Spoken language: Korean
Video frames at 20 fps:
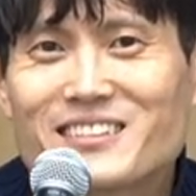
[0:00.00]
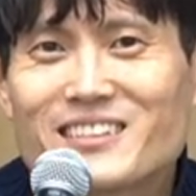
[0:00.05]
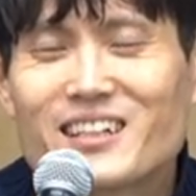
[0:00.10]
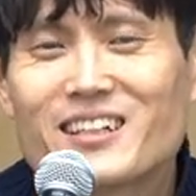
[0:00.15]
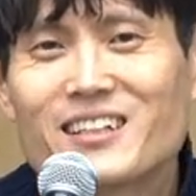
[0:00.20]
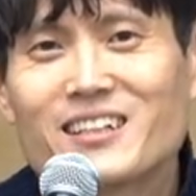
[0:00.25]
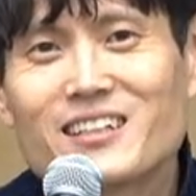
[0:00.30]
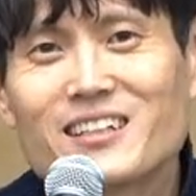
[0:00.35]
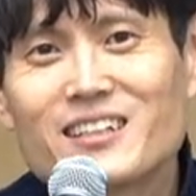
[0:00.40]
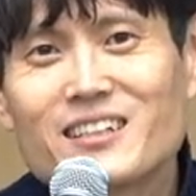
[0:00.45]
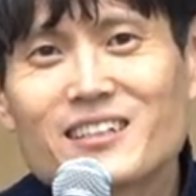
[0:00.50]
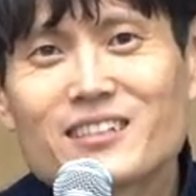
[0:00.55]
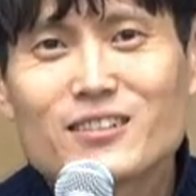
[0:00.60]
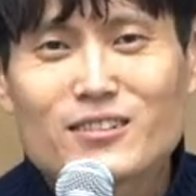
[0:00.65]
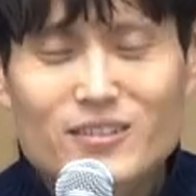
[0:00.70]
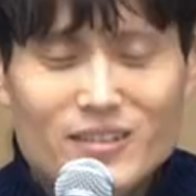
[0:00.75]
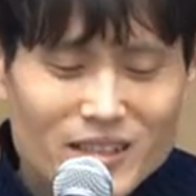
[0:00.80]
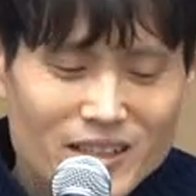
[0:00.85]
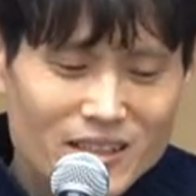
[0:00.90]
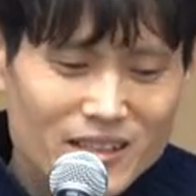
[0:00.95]
아
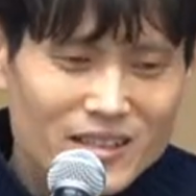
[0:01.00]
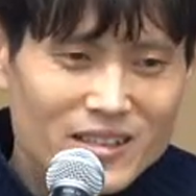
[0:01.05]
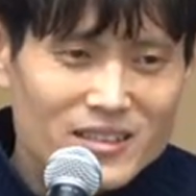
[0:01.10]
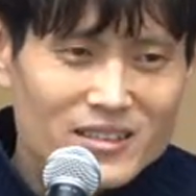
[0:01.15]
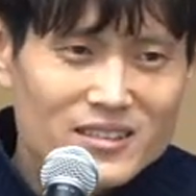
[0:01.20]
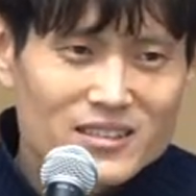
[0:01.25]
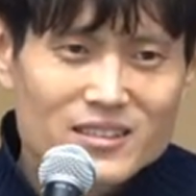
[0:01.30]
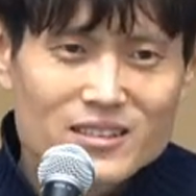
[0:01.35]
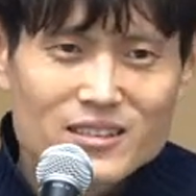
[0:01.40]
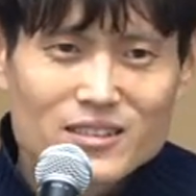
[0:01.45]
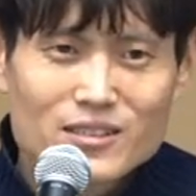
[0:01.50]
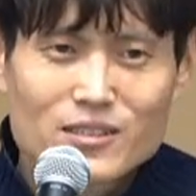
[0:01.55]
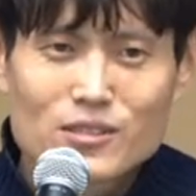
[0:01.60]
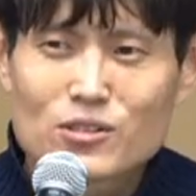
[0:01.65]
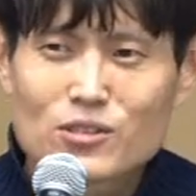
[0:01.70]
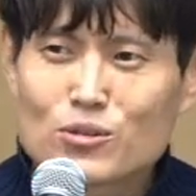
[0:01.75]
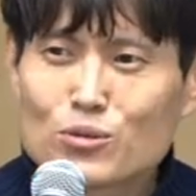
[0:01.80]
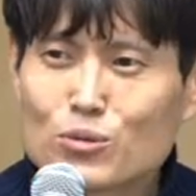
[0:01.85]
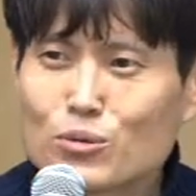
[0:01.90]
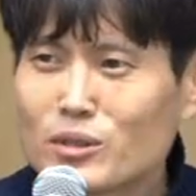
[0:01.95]
그런데
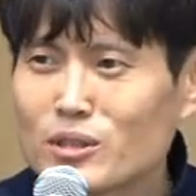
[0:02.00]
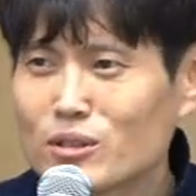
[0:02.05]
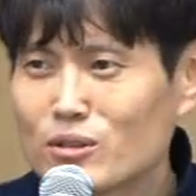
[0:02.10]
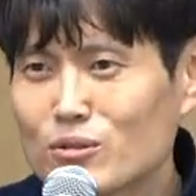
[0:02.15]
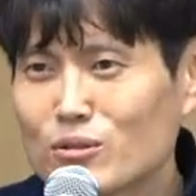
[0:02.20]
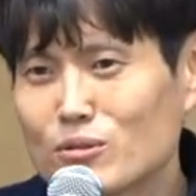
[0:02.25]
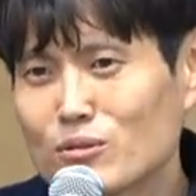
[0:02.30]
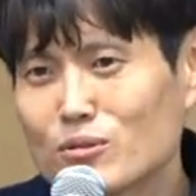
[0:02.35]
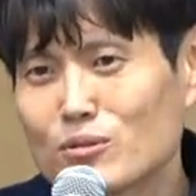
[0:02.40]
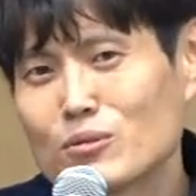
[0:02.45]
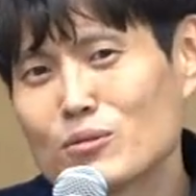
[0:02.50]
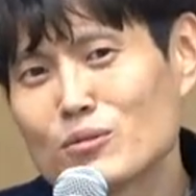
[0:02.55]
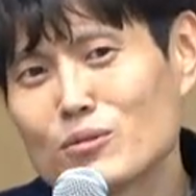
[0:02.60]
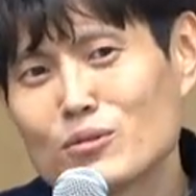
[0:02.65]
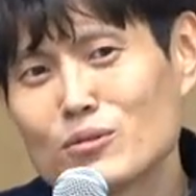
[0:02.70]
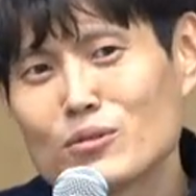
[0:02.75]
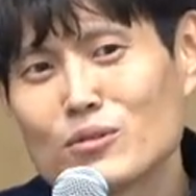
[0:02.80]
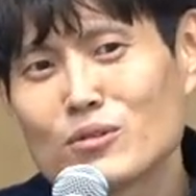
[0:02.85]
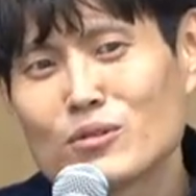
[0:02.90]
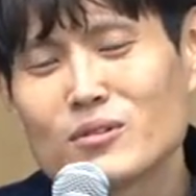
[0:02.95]

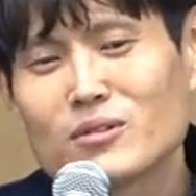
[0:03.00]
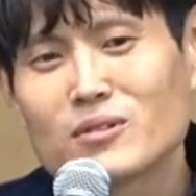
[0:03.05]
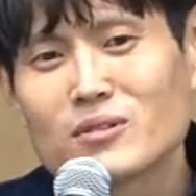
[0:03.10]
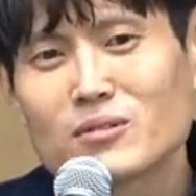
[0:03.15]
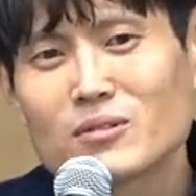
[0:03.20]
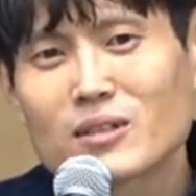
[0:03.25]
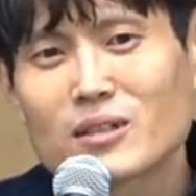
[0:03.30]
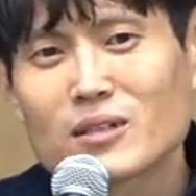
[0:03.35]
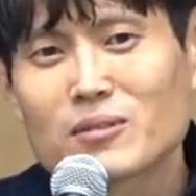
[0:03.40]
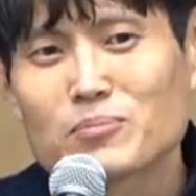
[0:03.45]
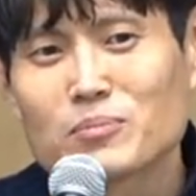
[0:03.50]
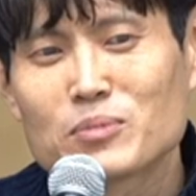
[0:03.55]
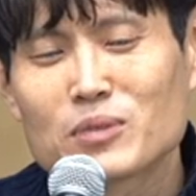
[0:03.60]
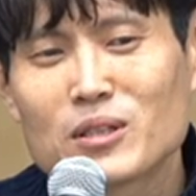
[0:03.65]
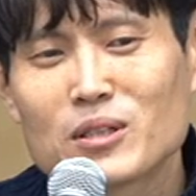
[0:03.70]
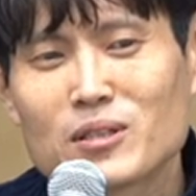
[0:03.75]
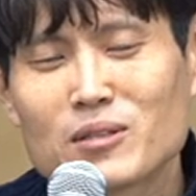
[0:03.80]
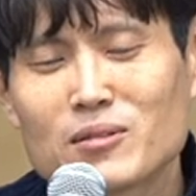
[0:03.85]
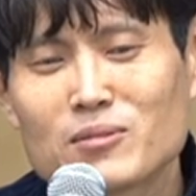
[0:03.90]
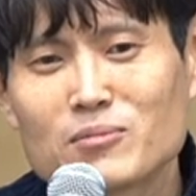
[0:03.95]
그리스도인으로
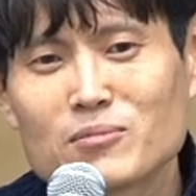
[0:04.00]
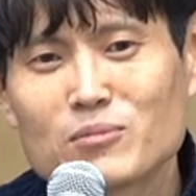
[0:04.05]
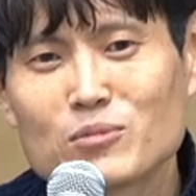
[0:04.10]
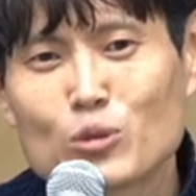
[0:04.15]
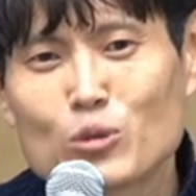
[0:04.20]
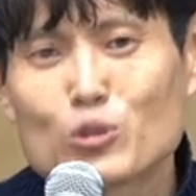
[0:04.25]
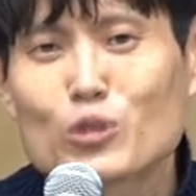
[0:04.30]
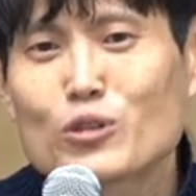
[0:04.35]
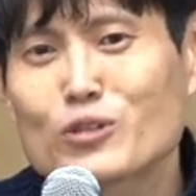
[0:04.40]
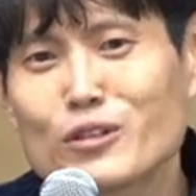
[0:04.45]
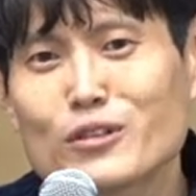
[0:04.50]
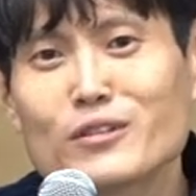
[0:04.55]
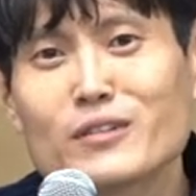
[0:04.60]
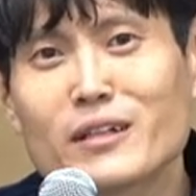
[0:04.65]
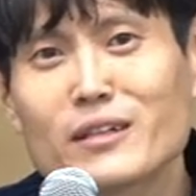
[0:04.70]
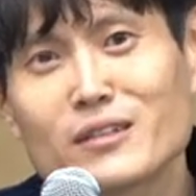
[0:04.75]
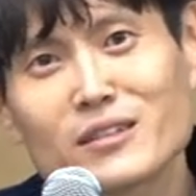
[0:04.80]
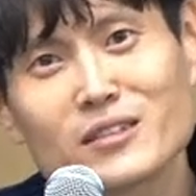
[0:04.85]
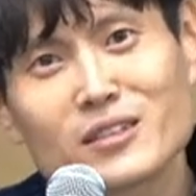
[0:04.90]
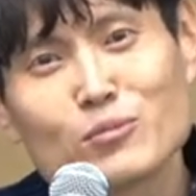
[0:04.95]
어, 놓쳐서는
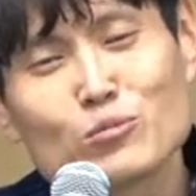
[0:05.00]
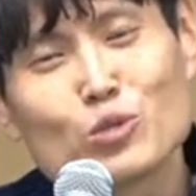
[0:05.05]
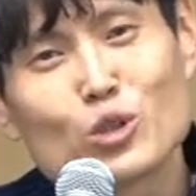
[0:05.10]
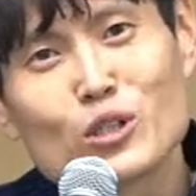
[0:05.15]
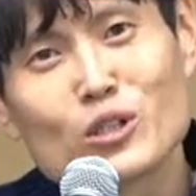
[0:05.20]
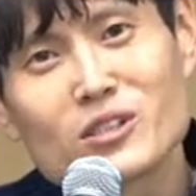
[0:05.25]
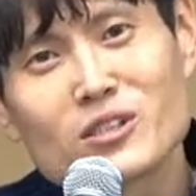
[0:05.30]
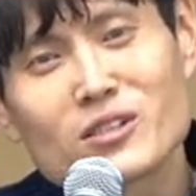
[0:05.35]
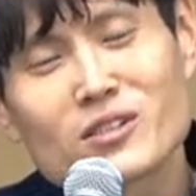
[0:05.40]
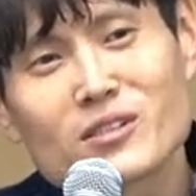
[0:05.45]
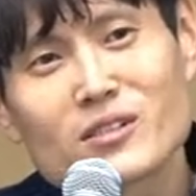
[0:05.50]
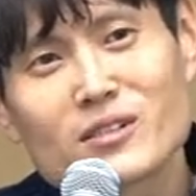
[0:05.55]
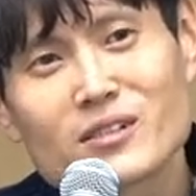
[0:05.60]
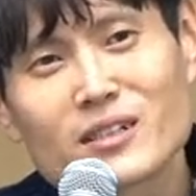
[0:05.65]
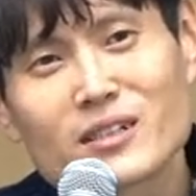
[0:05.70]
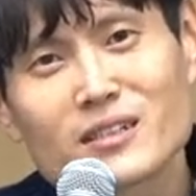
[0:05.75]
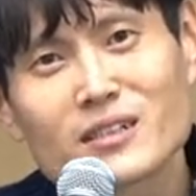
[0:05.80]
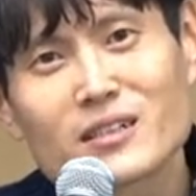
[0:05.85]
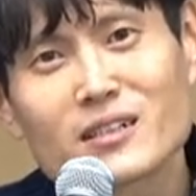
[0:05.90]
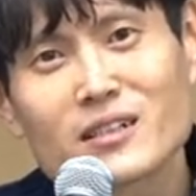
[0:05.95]
안 되는 게 무엇이
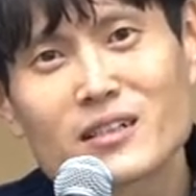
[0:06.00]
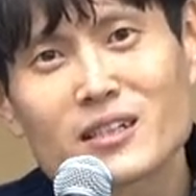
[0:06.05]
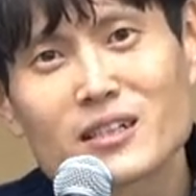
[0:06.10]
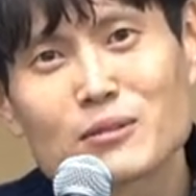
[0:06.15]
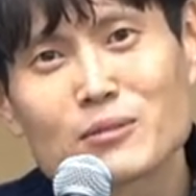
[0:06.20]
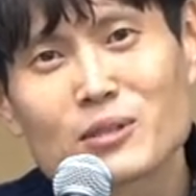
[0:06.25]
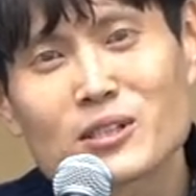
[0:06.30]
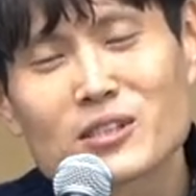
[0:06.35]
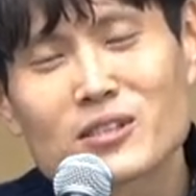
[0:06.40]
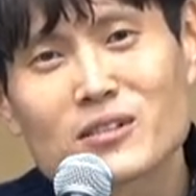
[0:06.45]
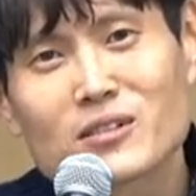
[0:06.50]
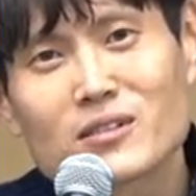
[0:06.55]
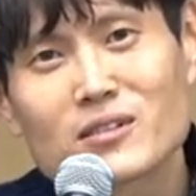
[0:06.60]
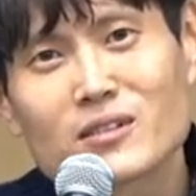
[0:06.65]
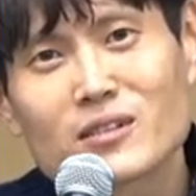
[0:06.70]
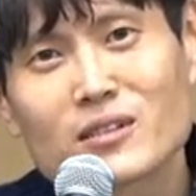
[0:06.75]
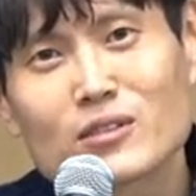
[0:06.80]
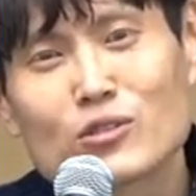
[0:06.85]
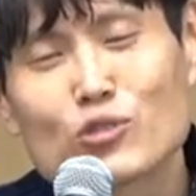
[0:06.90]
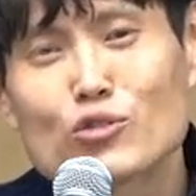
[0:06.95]
있을까 생각해 봤을
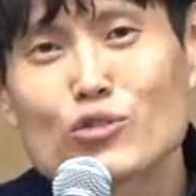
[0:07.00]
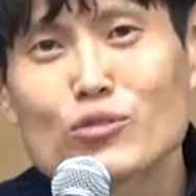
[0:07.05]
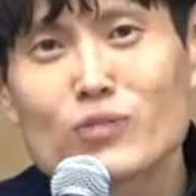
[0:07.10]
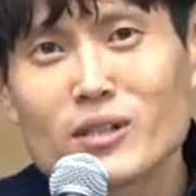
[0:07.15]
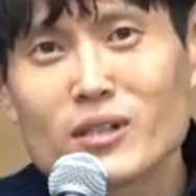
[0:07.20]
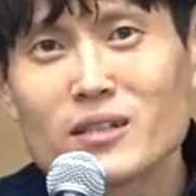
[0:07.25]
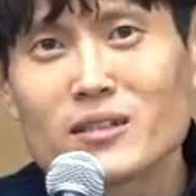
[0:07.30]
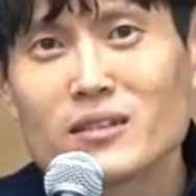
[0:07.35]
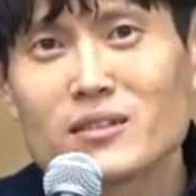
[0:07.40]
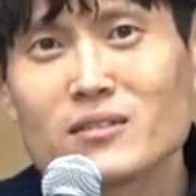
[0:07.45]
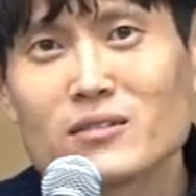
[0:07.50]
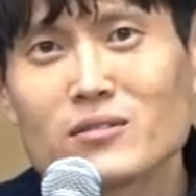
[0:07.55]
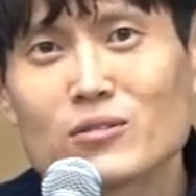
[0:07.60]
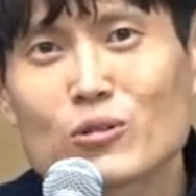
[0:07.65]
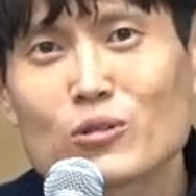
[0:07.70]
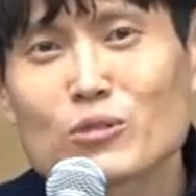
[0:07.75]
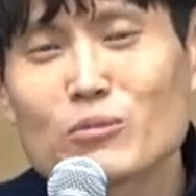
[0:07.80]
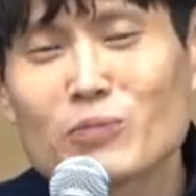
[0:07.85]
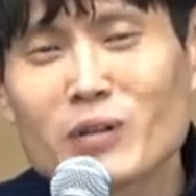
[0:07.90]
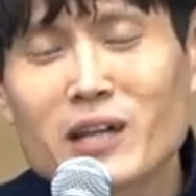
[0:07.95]
때 그 중에 하나는
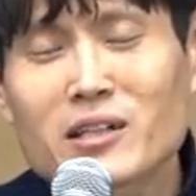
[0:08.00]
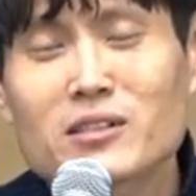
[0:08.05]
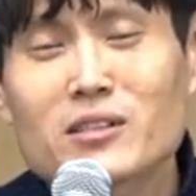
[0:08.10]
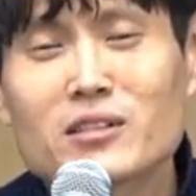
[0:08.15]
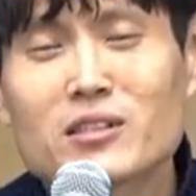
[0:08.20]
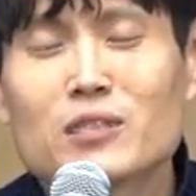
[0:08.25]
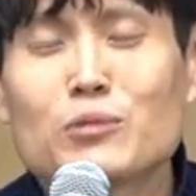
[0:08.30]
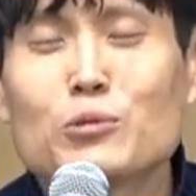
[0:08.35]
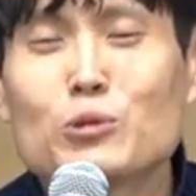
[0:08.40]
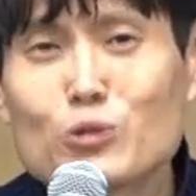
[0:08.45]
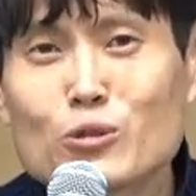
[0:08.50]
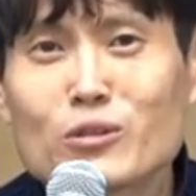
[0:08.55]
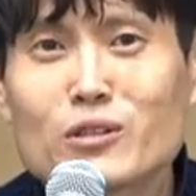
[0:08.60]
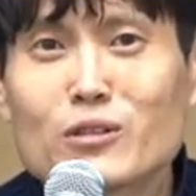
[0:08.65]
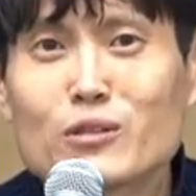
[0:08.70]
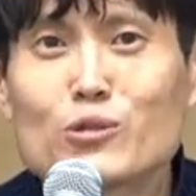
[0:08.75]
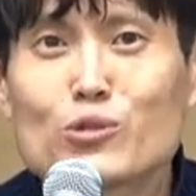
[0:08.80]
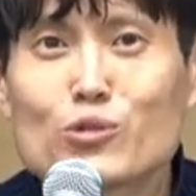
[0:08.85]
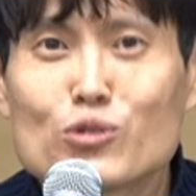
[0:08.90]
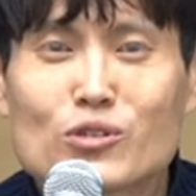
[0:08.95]
어쩌면 가장
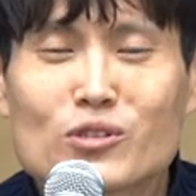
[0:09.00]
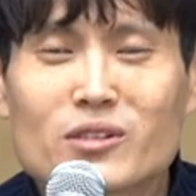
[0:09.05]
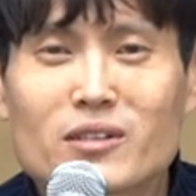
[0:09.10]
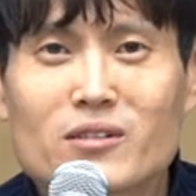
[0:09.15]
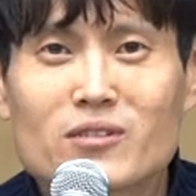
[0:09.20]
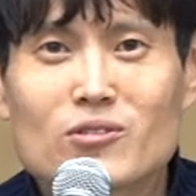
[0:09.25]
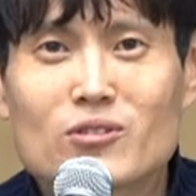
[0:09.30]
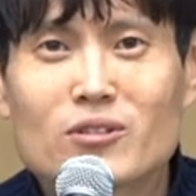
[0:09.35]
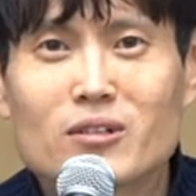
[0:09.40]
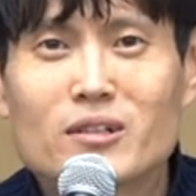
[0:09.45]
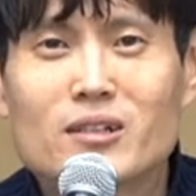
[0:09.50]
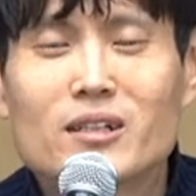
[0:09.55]
기본적인 걸 수도 있겠죠.